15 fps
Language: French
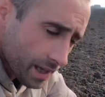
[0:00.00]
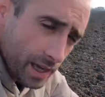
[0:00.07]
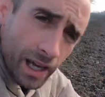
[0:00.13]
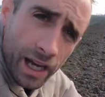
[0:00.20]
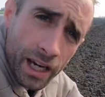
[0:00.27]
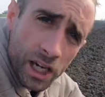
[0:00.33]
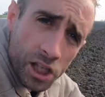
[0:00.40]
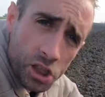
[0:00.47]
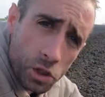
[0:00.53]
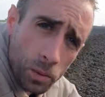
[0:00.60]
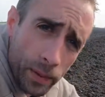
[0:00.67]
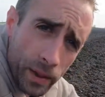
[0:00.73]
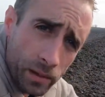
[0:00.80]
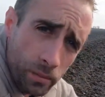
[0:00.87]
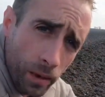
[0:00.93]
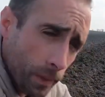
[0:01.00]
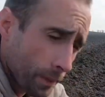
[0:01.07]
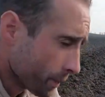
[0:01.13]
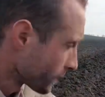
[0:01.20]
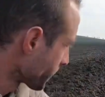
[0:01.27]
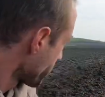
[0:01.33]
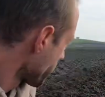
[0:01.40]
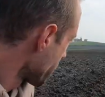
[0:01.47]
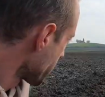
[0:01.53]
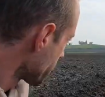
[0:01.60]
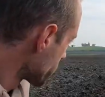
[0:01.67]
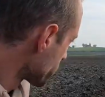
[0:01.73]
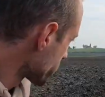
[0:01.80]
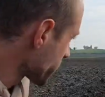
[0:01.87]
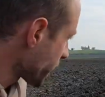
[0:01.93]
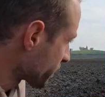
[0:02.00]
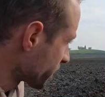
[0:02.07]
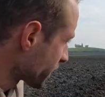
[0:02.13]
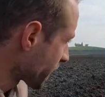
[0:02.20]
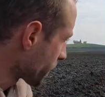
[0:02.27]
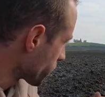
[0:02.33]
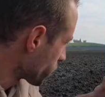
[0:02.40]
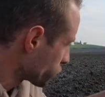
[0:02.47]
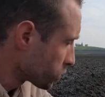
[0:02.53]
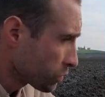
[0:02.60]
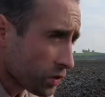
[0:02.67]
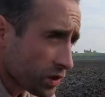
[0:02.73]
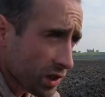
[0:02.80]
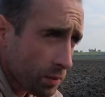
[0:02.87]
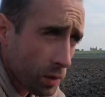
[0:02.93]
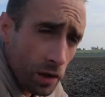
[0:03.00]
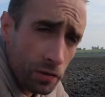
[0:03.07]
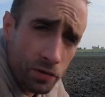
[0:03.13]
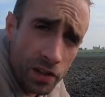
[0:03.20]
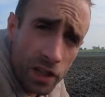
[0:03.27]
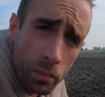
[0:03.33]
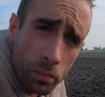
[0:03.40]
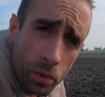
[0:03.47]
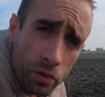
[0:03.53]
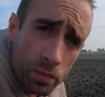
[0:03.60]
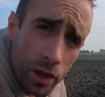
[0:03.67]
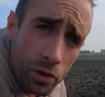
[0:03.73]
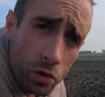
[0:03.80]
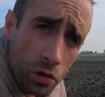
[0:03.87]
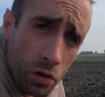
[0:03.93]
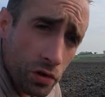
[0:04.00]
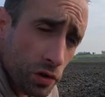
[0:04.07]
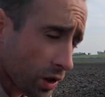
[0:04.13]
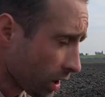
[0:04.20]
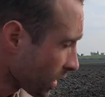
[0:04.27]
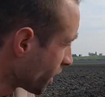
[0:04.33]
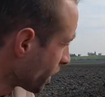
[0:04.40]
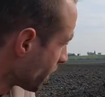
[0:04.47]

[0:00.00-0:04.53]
elles lâchent complètement. Donc là c'est quand même suffisamment affiné pour se mettre un tournesol.